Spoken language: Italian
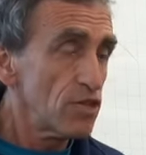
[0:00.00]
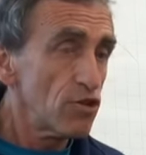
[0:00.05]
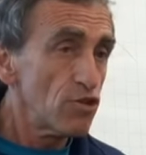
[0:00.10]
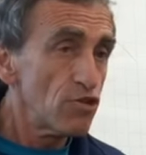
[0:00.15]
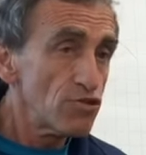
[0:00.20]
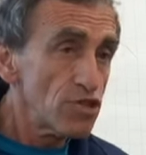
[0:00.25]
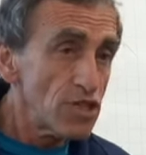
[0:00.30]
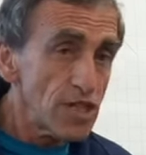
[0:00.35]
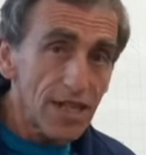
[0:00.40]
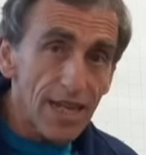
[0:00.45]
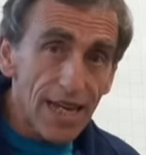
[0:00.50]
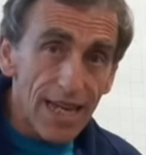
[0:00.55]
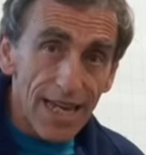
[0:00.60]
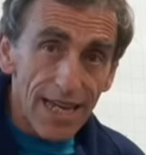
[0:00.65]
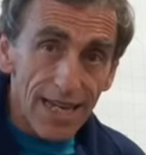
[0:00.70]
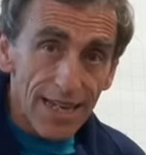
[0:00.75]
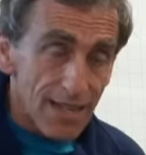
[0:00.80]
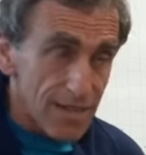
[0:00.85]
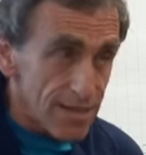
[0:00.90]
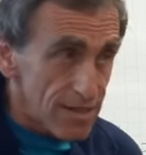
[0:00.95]

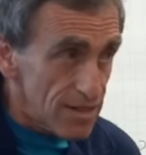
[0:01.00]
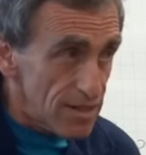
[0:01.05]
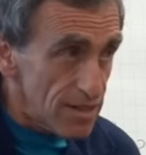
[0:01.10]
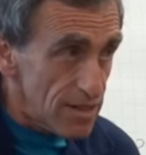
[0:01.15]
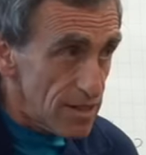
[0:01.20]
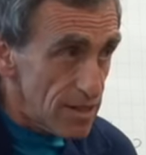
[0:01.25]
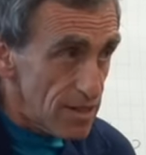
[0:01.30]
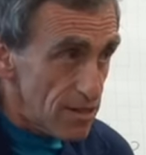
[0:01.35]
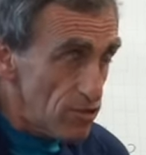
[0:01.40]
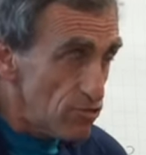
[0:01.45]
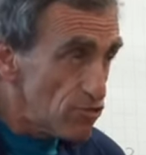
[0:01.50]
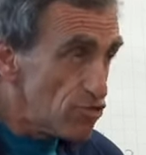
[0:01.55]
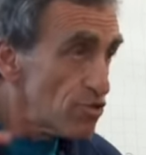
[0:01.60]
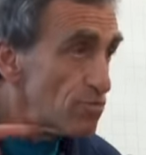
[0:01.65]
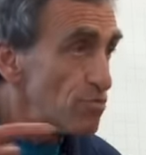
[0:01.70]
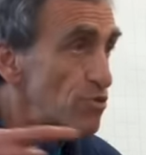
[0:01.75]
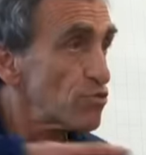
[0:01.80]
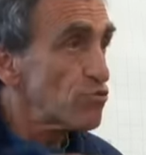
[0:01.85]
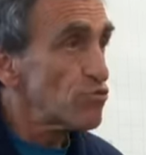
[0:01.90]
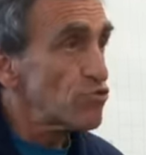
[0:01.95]
Cosicché non
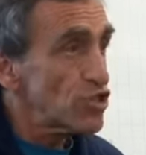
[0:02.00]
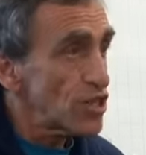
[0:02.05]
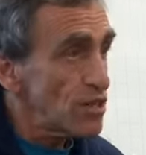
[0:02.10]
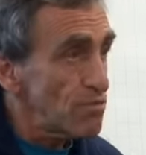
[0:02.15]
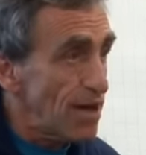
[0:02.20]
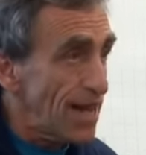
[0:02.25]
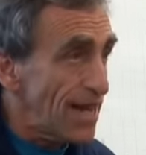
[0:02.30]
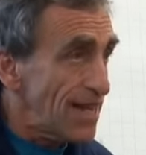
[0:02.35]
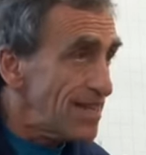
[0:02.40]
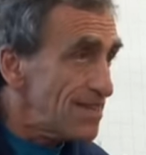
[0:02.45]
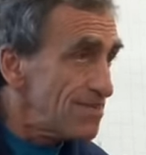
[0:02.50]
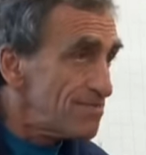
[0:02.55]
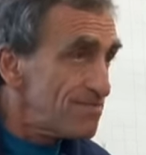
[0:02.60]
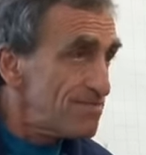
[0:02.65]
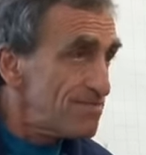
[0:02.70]
si produce il male.